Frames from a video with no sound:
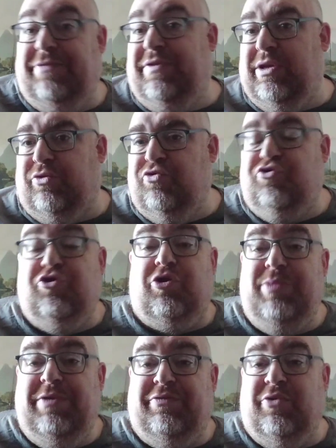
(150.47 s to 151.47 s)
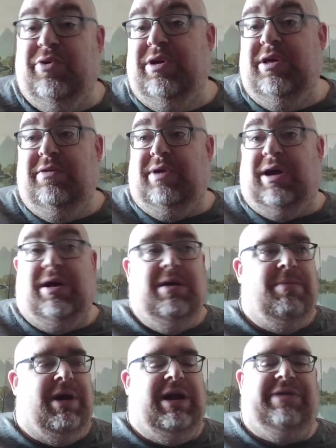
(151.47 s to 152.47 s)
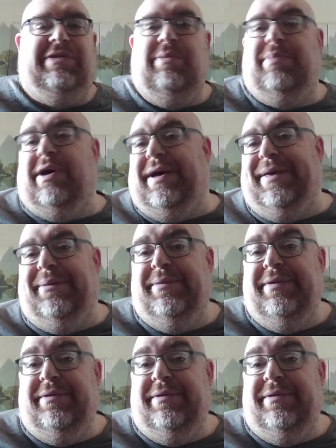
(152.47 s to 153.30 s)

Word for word: et finir le jeu comme il faut. Voilà, bah là c'est pareil.